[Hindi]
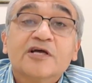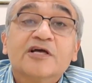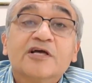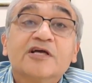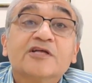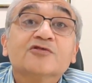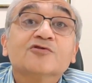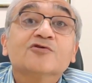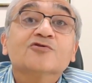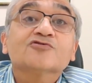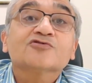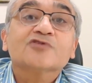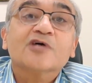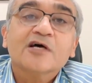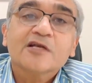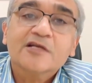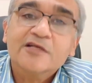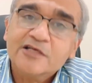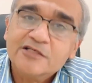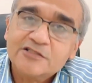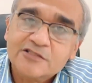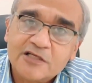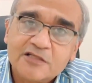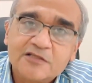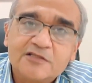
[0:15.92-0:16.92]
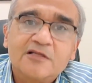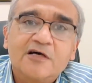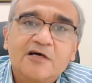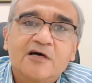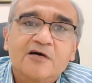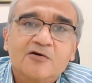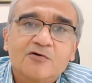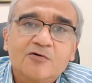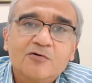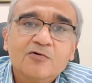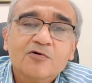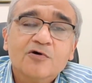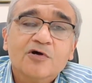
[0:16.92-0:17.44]
हिंदुस्तान की जनता
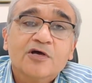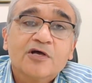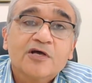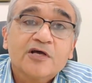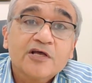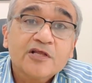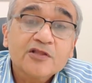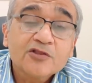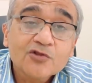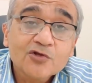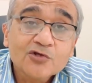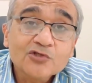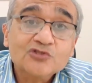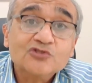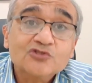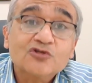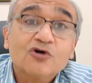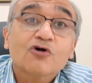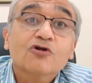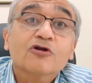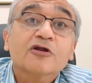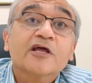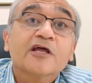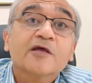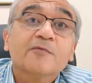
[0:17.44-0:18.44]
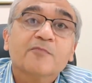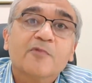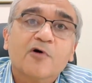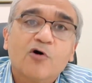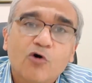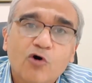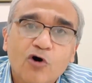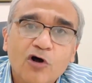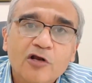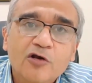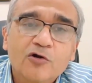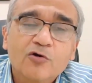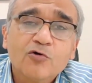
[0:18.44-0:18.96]
को हिंदुस्तान के
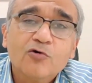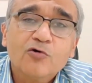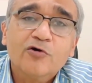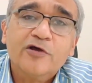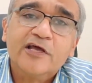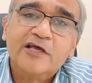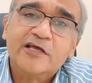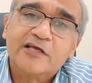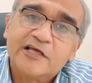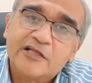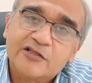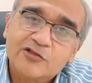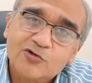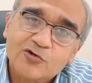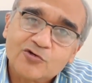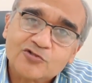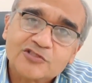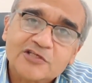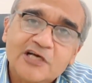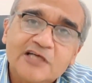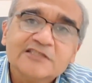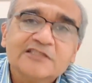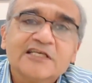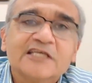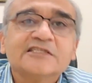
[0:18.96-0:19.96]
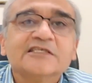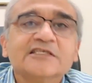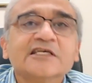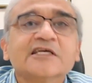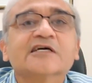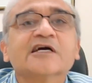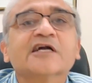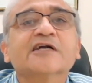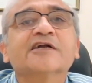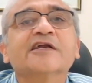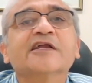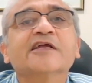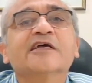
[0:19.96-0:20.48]
माहौल को एक हिंदुस्तान जैसी
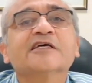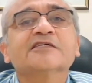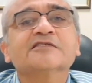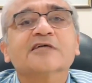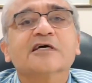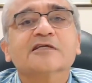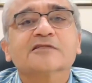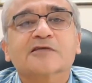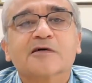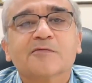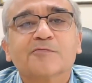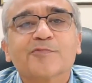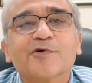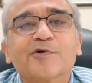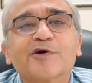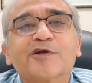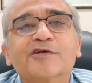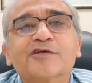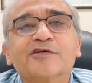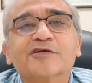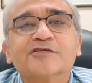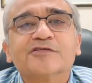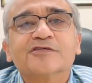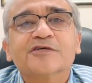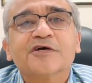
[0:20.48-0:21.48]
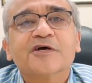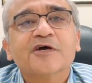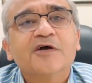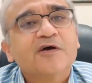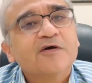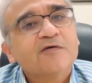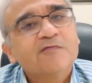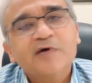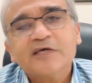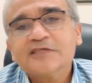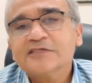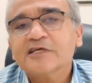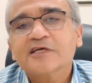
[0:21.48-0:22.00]
कंट्री के साथ कंपेयर कीजिए
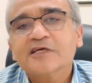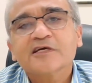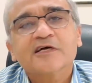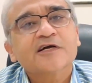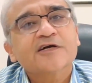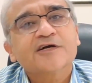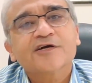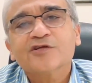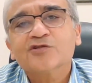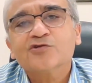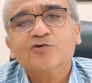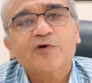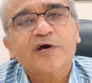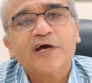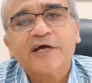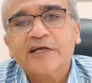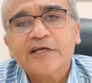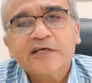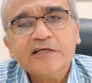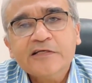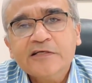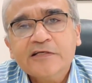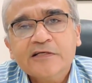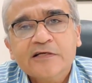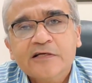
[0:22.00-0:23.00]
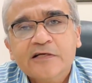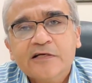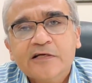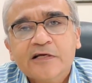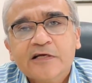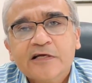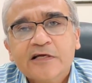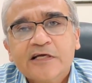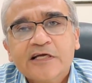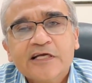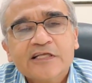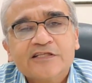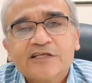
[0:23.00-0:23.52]
वैसी कंट्री तो है नहीं
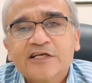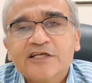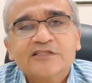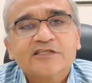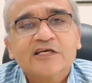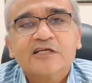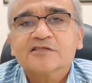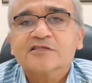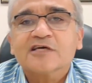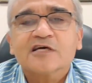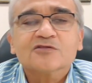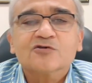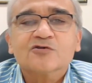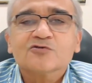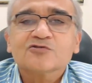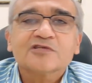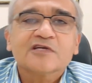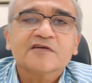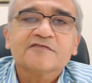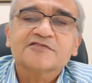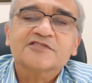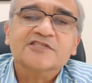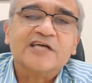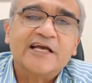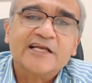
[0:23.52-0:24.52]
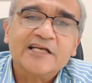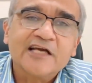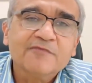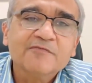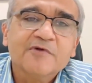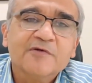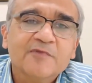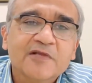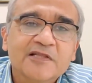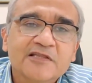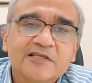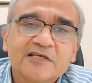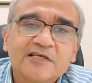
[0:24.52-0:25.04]
इतनी जनता तो सिर्फ चाइना
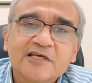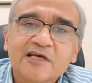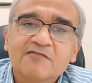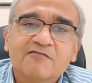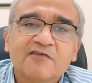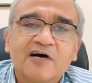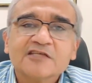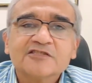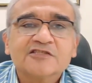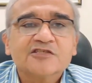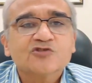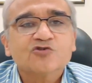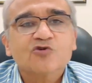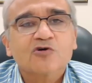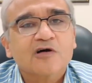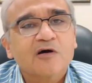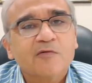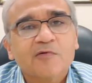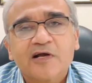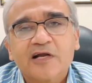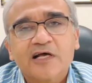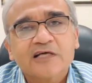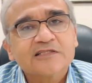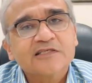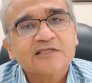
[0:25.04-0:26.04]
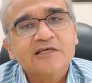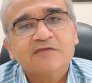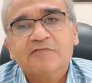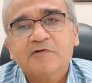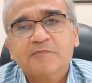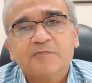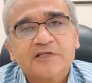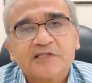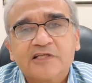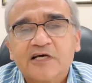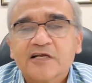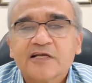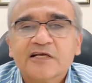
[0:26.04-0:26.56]
में मिलती है वहाँ से जो खबर आती है हमें
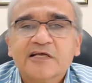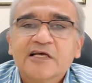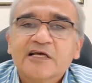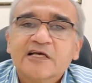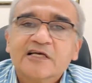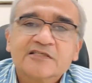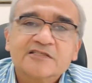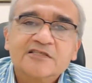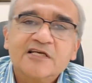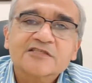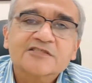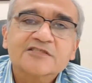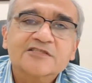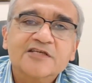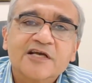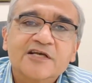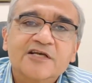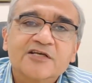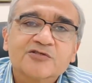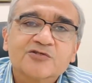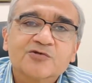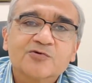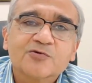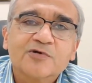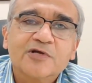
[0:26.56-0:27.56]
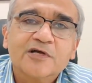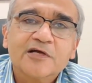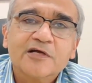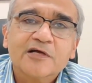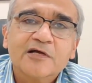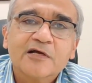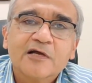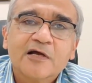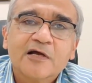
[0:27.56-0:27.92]
पता नहीं सच है कि झूठ है